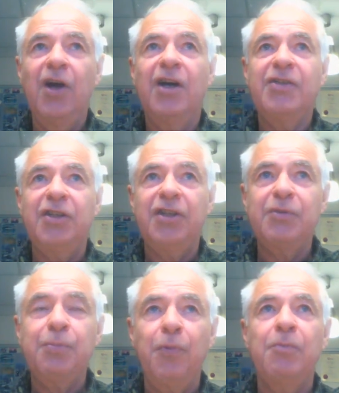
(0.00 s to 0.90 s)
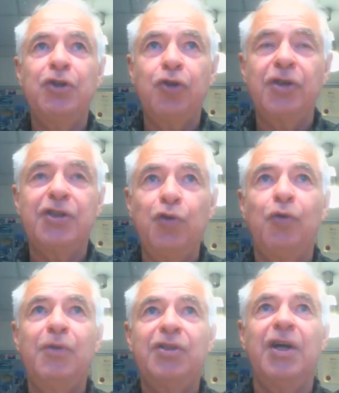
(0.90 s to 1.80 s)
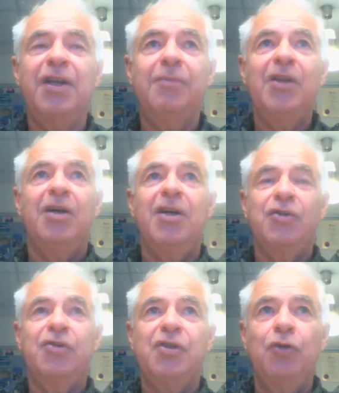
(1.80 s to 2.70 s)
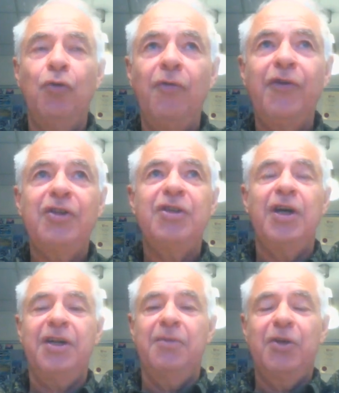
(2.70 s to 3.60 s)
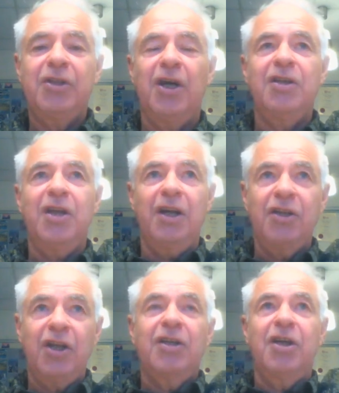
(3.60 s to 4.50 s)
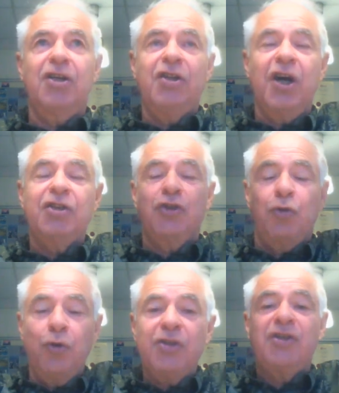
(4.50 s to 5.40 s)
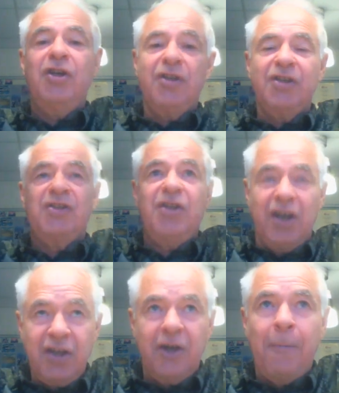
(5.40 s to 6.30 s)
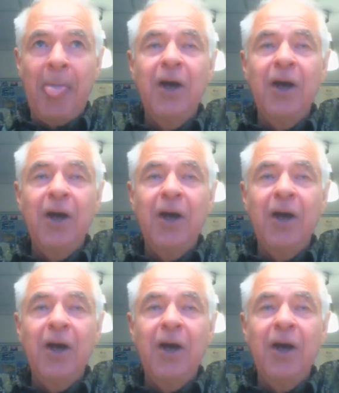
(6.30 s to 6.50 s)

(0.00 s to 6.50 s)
А затем с помощью аксиом и теорем доказываются новые теоремы и так далее, и так далее. Так строится это здание.